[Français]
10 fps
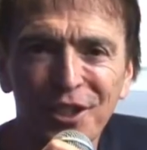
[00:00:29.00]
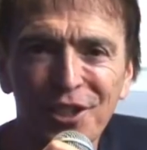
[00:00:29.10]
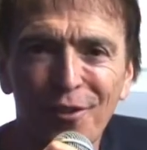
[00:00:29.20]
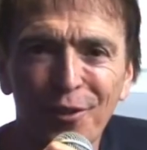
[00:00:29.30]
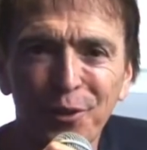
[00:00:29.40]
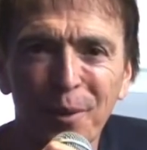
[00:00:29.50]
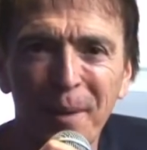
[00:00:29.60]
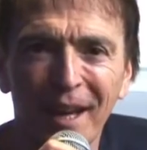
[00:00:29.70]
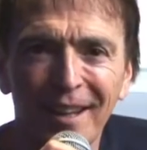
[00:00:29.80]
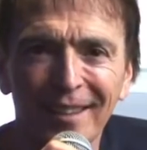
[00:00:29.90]
c'est Jean-François
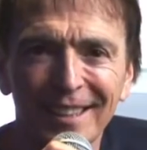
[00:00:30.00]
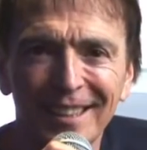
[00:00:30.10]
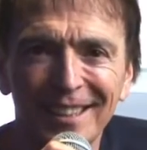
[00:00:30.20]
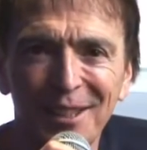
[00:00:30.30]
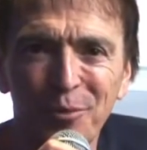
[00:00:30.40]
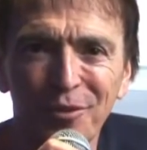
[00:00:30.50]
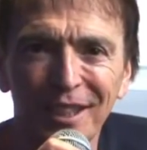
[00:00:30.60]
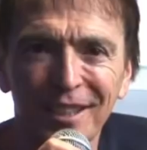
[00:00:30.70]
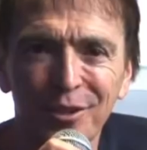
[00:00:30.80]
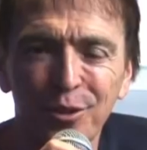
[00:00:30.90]
Bernardini
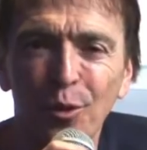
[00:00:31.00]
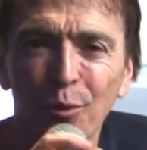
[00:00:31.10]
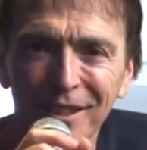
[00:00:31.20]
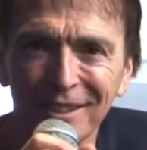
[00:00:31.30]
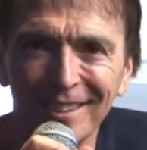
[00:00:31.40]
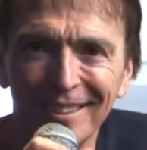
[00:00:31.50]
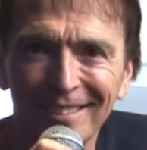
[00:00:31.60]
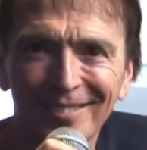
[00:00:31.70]
d'Imouvrini sur Watson.